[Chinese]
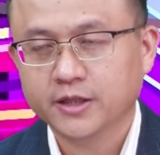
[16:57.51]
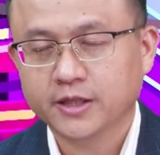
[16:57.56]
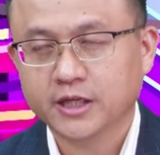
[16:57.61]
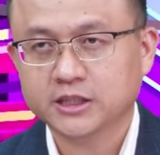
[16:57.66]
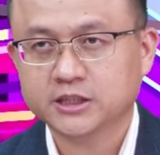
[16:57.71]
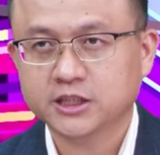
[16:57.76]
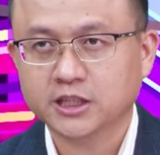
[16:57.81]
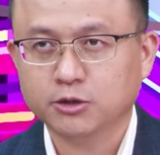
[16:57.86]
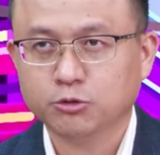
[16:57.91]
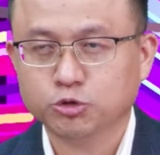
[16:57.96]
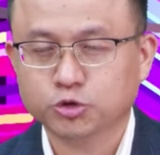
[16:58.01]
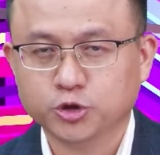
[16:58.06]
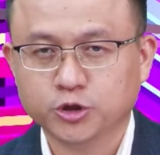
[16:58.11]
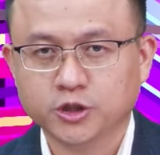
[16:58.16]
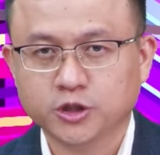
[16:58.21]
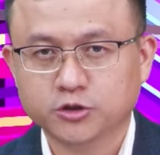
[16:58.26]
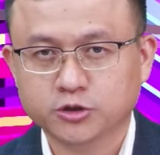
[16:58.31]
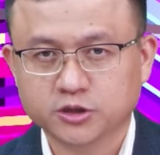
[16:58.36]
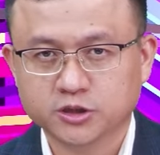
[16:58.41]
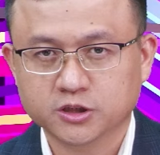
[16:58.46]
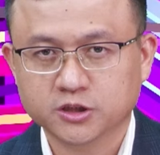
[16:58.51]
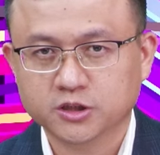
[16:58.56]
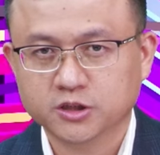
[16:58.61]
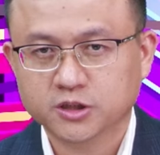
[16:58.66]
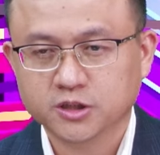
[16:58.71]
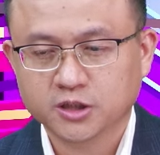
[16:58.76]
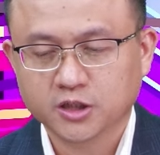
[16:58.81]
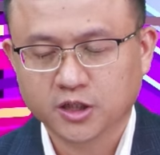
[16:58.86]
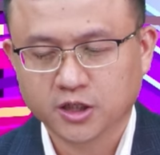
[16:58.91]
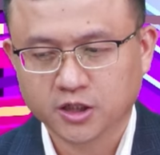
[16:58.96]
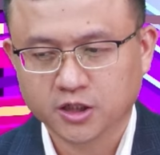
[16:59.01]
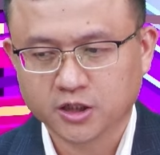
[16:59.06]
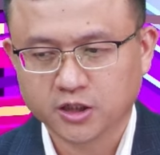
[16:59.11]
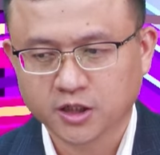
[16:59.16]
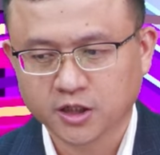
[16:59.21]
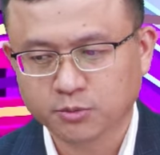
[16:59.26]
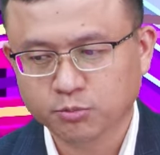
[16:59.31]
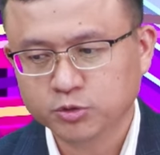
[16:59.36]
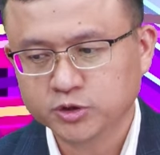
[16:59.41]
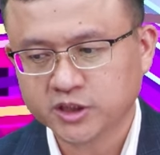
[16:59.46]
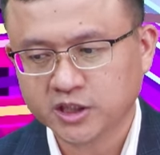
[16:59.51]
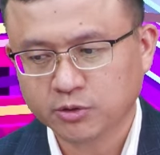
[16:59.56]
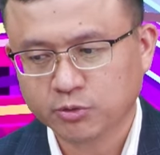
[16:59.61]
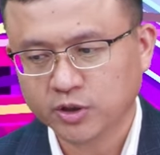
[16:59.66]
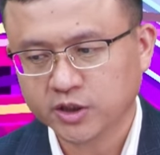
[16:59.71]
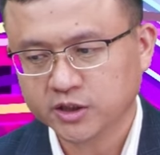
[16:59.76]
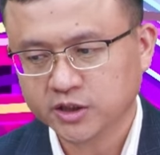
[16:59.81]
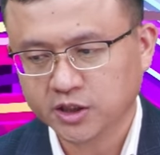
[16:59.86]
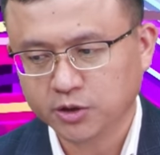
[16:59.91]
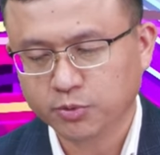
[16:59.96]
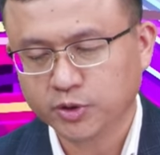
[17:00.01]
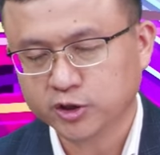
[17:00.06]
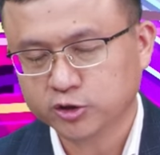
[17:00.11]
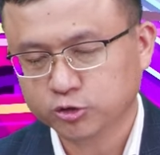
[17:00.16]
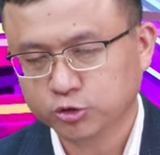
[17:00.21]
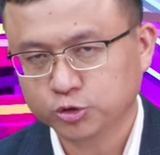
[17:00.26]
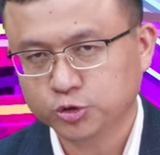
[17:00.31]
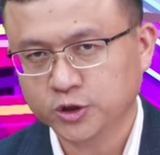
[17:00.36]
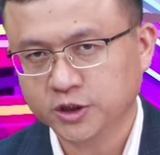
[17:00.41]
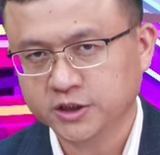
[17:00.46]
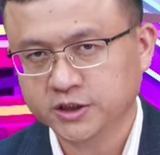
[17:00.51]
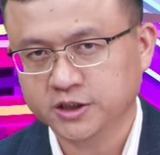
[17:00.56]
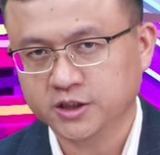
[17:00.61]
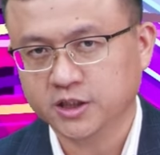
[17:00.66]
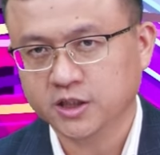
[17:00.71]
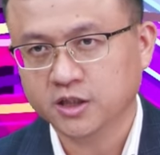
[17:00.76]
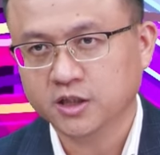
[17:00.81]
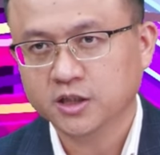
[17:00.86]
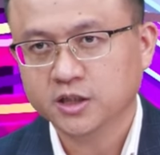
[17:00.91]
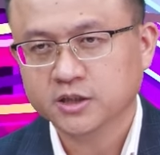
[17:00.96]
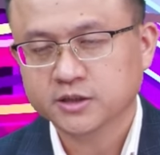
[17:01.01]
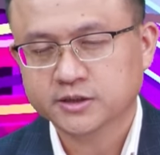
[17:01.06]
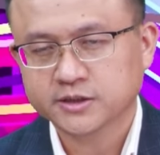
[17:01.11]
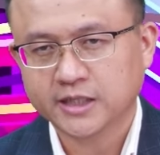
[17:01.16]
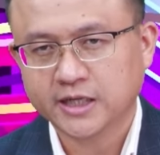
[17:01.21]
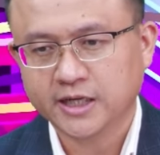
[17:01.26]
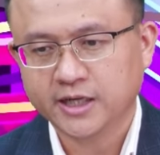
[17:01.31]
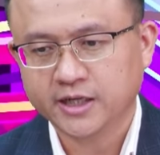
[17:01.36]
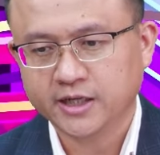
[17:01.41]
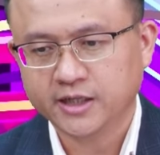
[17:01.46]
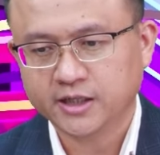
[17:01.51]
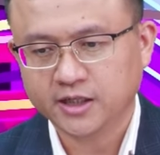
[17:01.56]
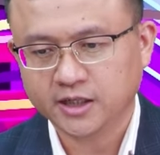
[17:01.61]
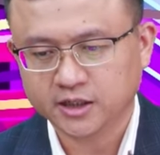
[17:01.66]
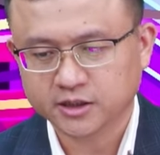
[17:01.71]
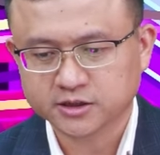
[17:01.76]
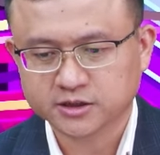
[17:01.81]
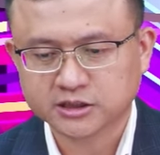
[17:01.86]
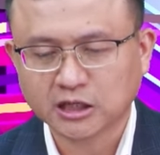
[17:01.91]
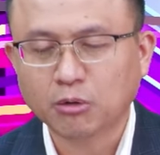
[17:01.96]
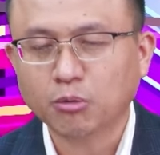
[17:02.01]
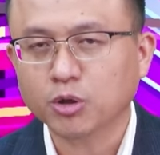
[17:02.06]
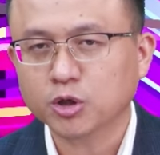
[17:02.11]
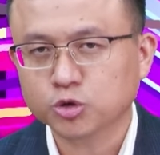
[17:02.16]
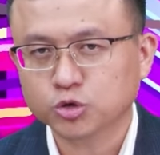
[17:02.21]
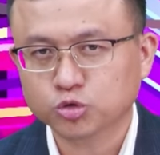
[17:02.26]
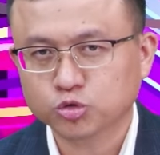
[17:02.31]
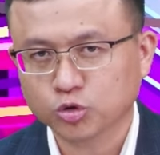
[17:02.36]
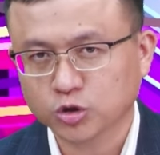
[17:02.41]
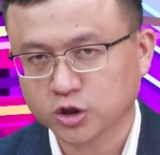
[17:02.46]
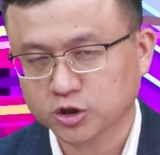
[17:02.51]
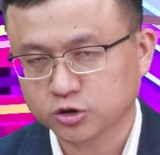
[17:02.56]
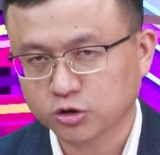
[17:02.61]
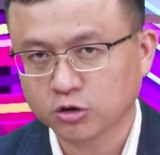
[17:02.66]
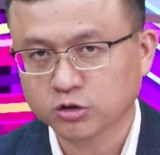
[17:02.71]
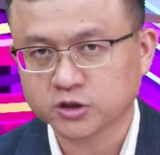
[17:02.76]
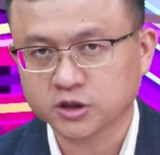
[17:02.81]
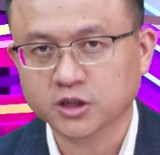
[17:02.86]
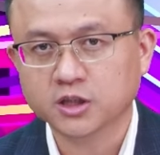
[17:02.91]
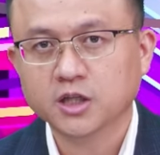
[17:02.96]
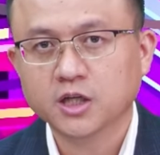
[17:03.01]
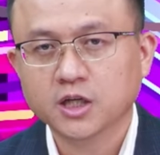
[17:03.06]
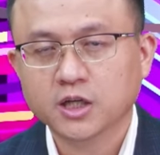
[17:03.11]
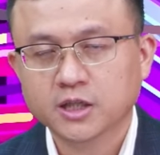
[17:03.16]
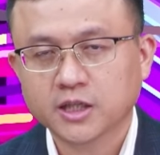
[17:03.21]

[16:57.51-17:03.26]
那这我觉得就是，呃，可能目前会因为除权洗呢，在呃稍微去做个休息。